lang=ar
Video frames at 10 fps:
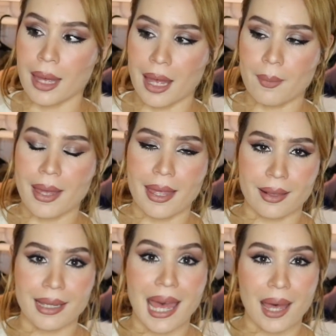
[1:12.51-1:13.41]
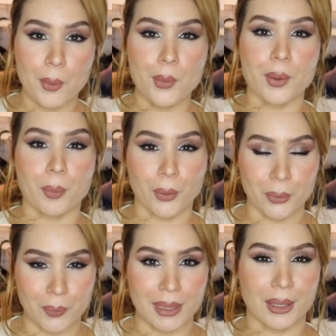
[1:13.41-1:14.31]
اما هذايا اول
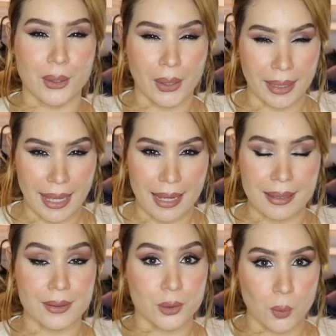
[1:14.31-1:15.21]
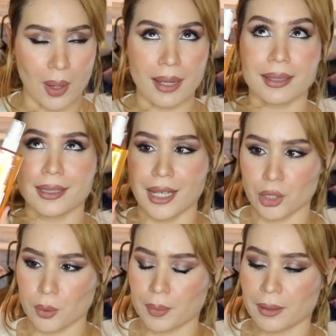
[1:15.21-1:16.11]
برودوي لوريال سوان
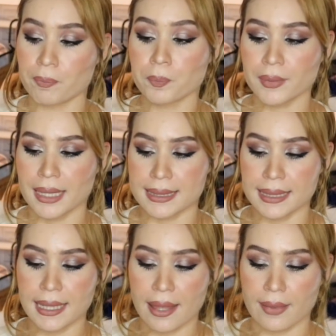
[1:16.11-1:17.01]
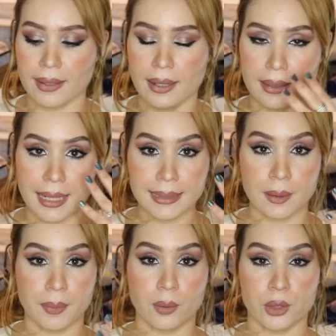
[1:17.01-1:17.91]
يعجبني الزيت هذه
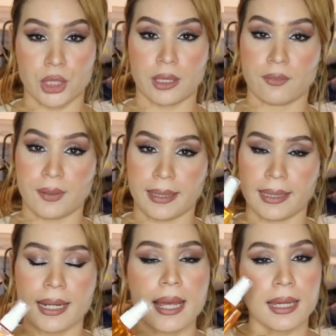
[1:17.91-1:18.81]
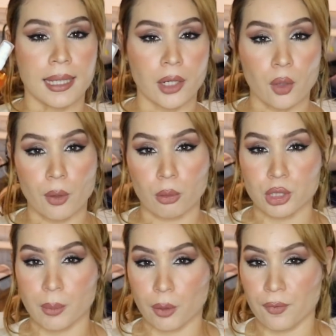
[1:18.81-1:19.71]
نغسل به وجهي في الليل كي ما
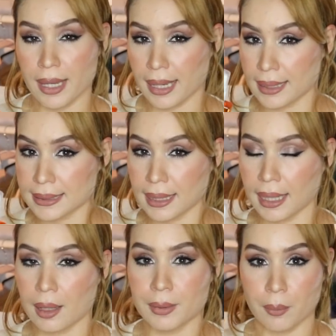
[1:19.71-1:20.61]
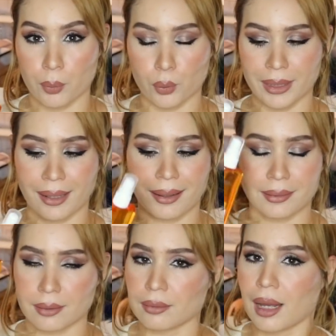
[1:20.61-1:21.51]
كنتش تبعوا فيا على انستغرام تبعوني على
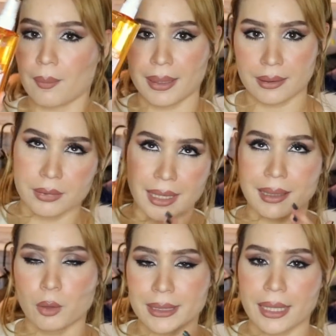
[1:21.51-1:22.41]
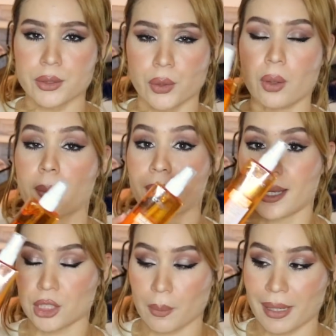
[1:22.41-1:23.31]
خاطر عملت اني ديمونستراسيون
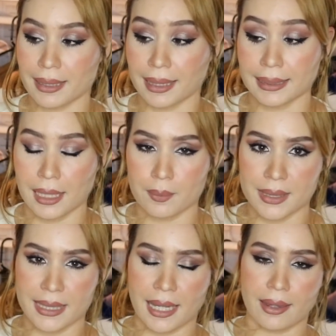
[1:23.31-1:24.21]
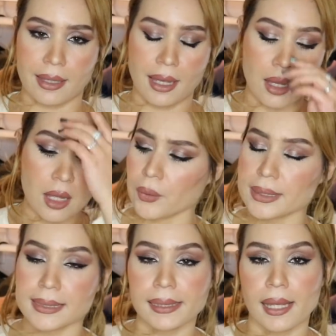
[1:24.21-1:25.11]
برشا مرات غادي بالزيت هذايا دونك
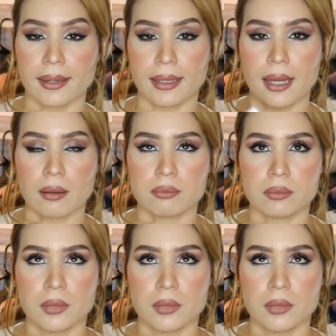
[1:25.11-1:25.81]
الزيت هذايا